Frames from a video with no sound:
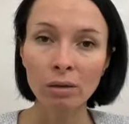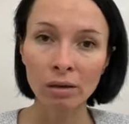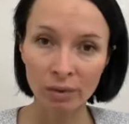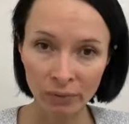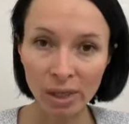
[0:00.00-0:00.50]

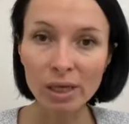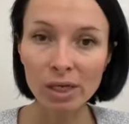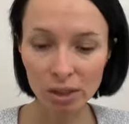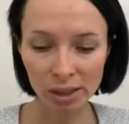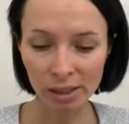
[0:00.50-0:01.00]
Э, в
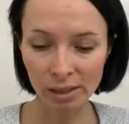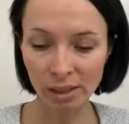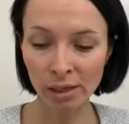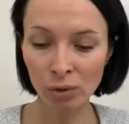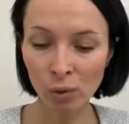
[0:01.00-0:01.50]
этой
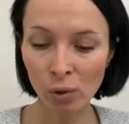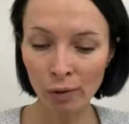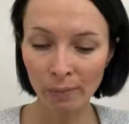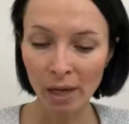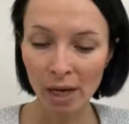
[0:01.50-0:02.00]
жизни.
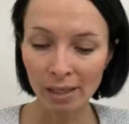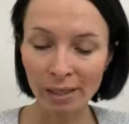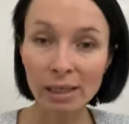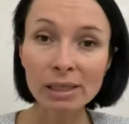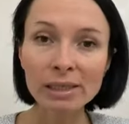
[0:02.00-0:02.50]
Но
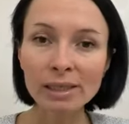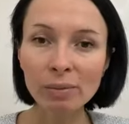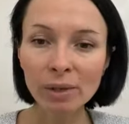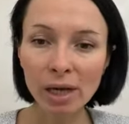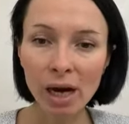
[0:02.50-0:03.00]
если
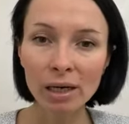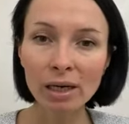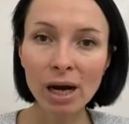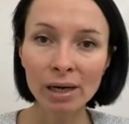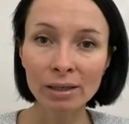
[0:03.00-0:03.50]
семья
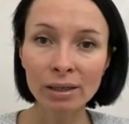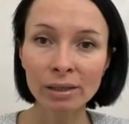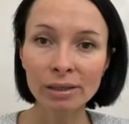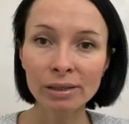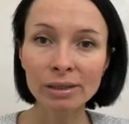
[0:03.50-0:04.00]
как
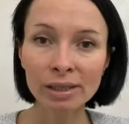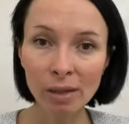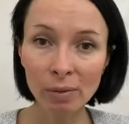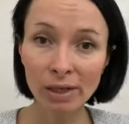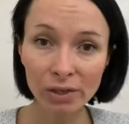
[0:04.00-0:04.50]
э,
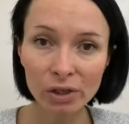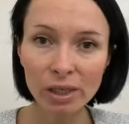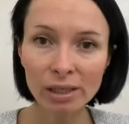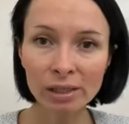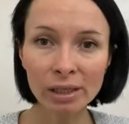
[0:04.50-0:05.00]
семь
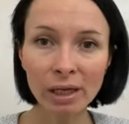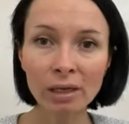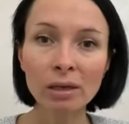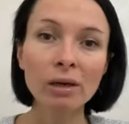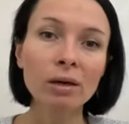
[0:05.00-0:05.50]

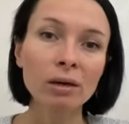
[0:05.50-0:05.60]
личностей,